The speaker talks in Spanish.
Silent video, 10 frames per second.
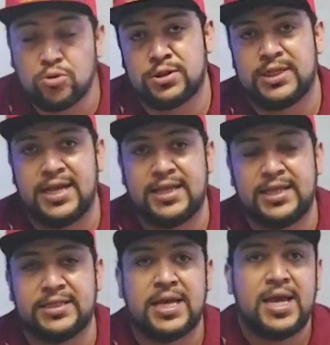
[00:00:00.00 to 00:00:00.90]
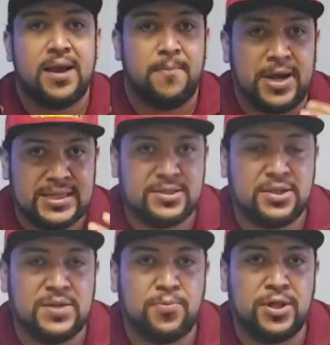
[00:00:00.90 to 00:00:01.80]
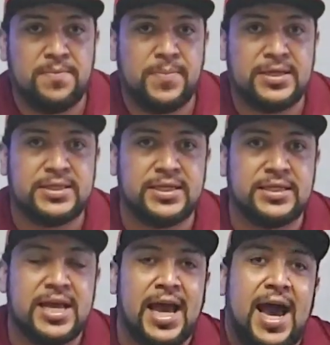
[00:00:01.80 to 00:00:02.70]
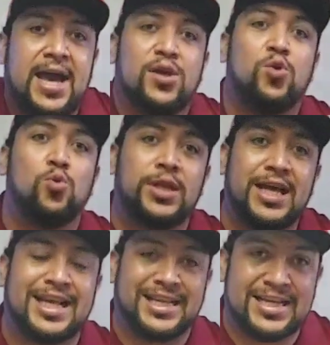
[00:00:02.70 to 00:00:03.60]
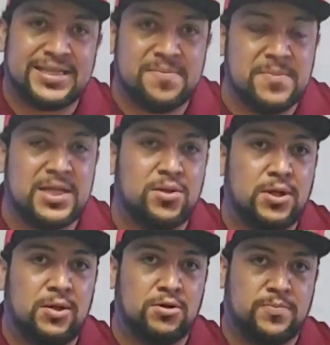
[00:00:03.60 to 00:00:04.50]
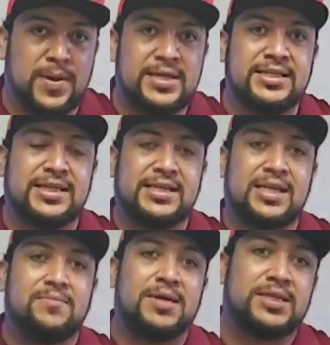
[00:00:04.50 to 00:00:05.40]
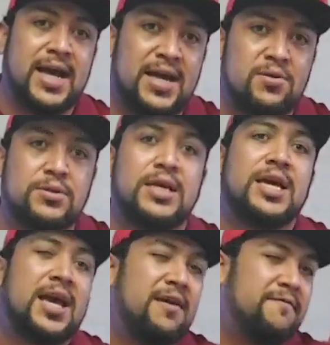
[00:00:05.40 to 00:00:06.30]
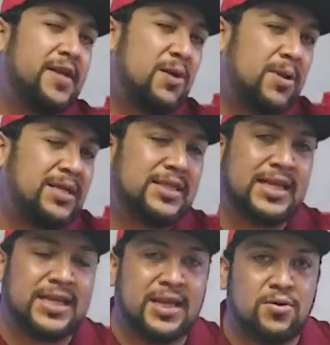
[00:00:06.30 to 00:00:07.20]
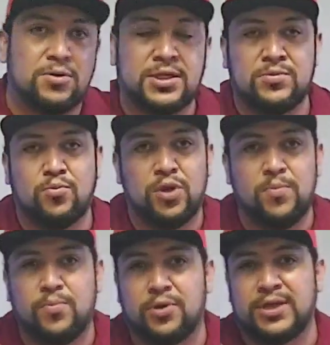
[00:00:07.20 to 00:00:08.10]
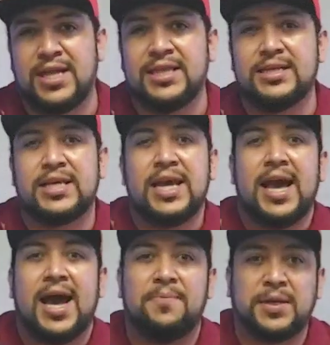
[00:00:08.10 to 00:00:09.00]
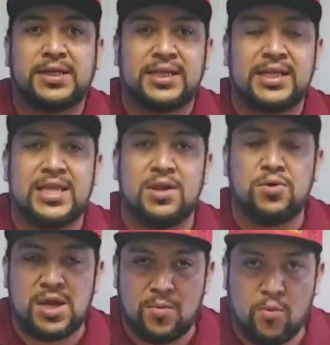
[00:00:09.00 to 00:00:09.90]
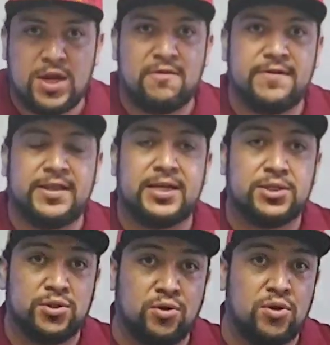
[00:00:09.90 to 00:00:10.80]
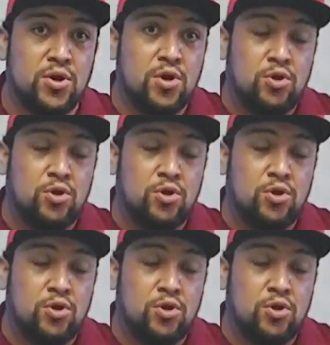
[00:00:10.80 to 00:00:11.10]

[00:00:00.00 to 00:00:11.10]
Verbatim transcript: constantes para este tipo de peces ayuda al crecimiento de los peces, a que sean más sanos, en fin, a una serie de cosas muy importantes. A pesar de tener una buena filtración,